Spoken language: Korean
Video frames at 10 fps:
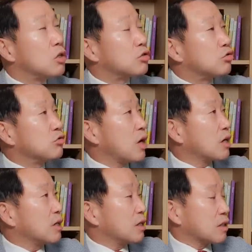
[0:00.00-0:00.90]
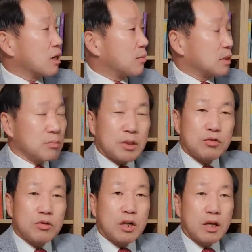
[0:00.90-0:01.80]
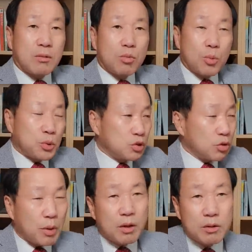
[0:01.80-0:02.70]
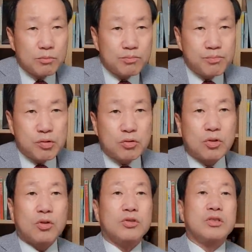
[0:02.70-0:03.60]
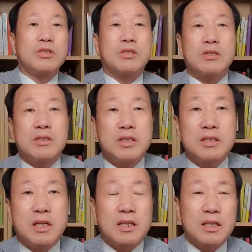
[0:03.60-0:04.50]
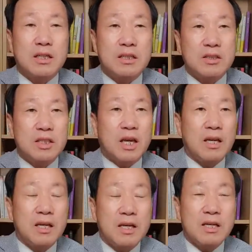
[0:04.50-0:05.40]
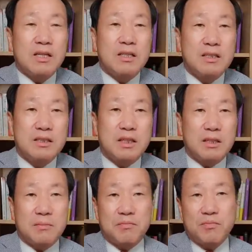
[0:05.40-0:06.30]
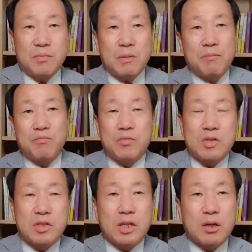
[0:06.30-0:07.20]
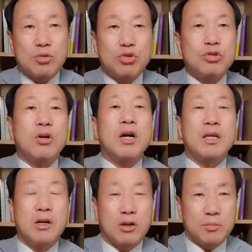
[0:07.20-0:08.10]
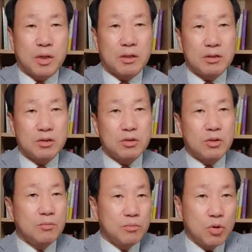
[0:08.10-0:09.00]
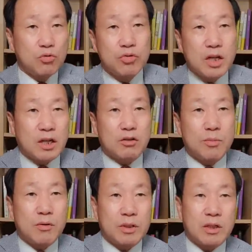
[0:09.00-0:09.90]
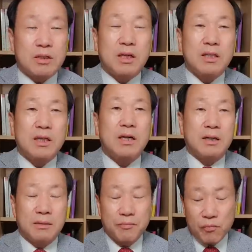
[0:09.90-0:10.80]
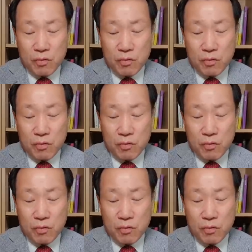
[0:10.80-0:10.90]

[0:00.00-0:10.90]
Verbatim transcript: 순항을 하다가 마지막 순간에 목표 지점에 푹 떨어지는 그런 이스칸데르 그래서 이게 이제 제대로 추적하기가 어렵다는 것이죠 뭐 위아래로 막 왔다 갔다 하니까